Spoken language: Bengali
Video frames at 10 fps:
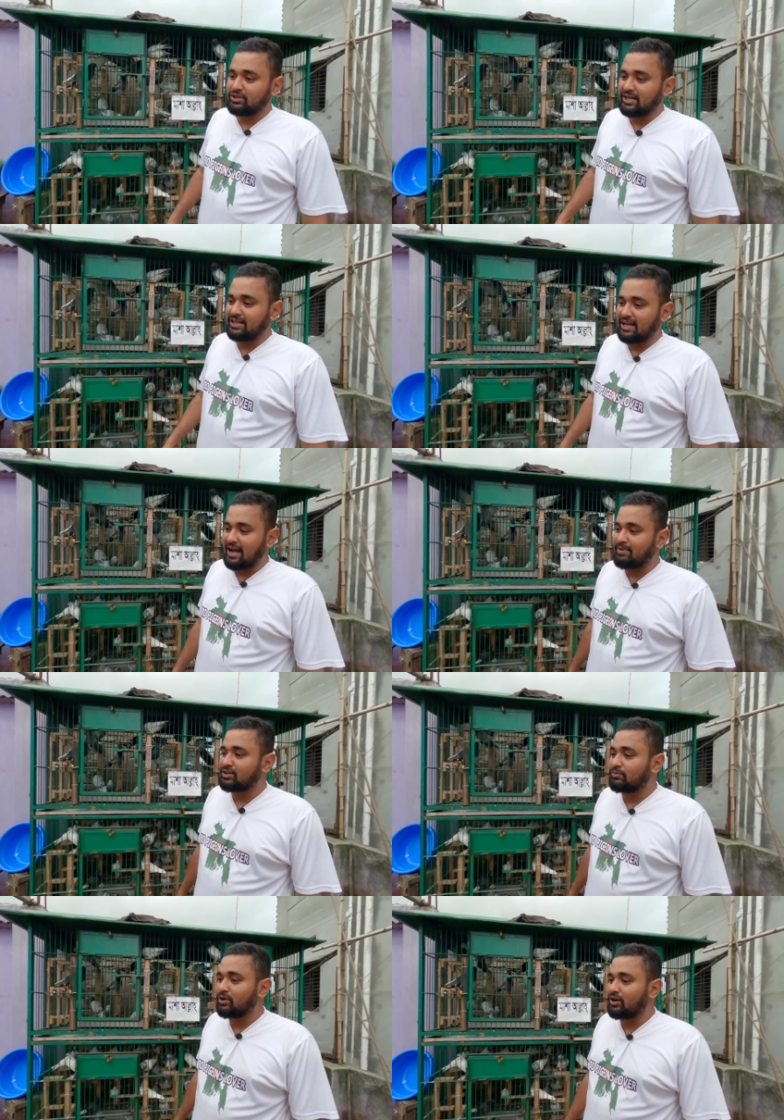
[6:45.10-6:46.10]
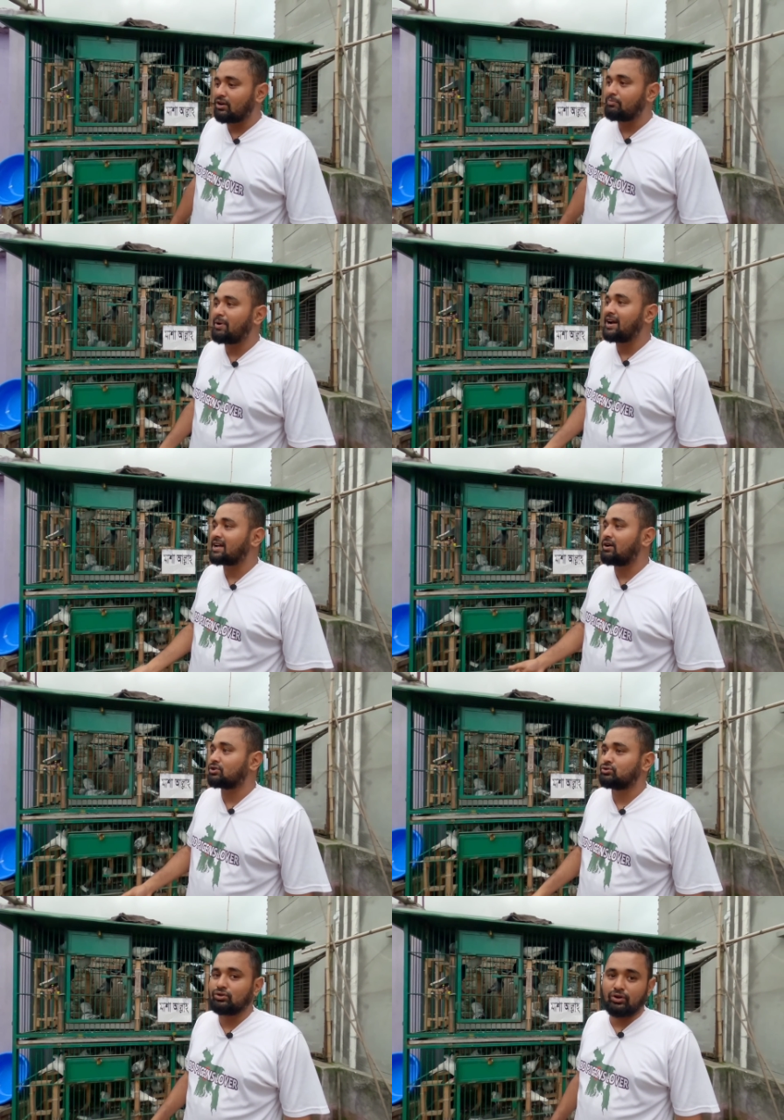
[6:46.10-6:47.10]
কামড় দিয়ে দেয় আমার তো মনে করো প্যান্ট
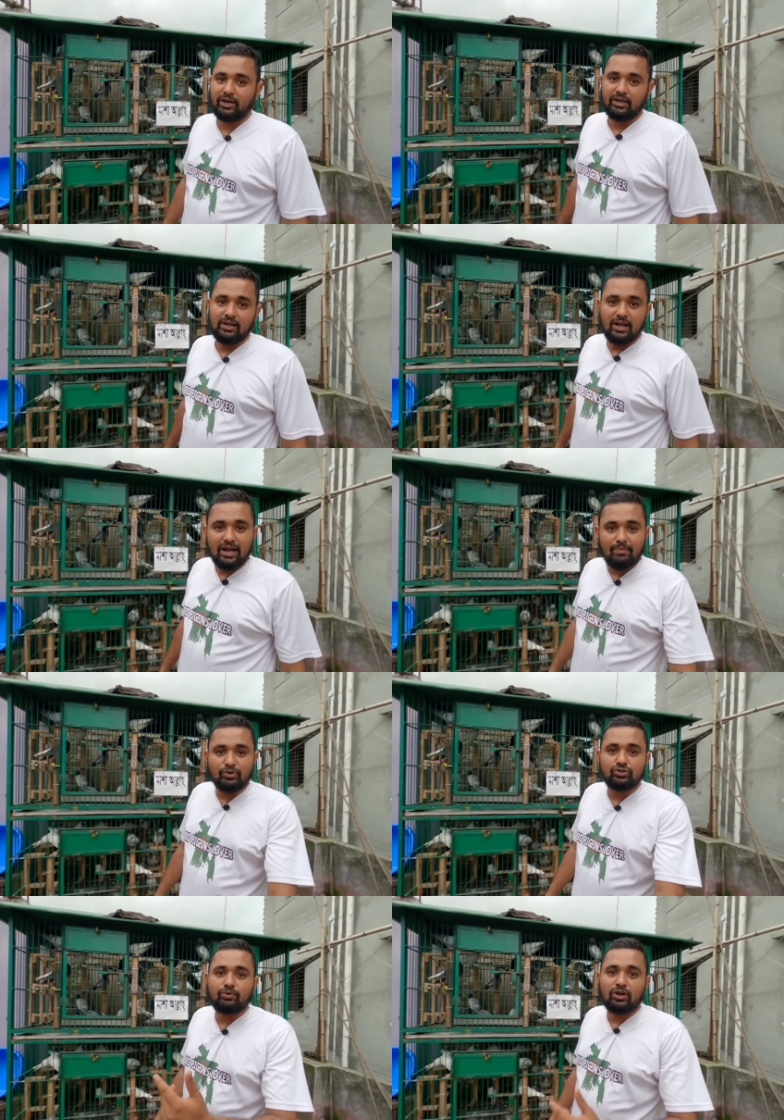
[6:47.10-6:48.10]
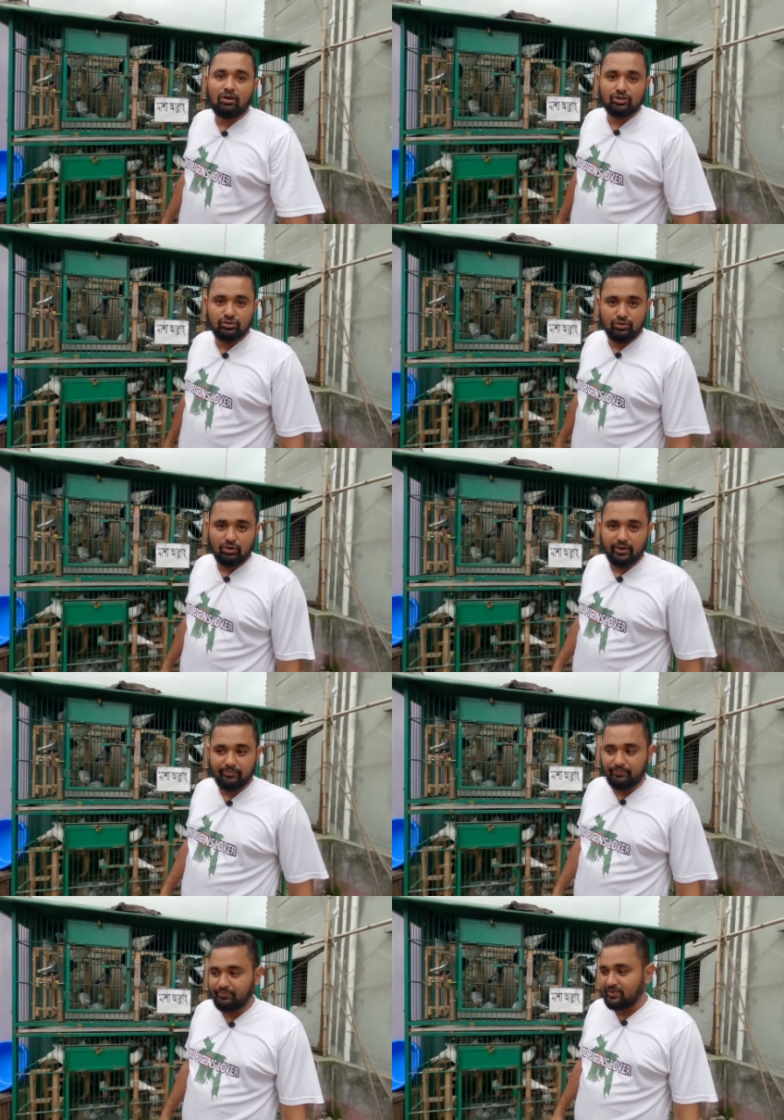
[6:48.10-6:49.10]
খাওয়া শুরু করে কাপড় চোপড় খাওয়া শুরু করে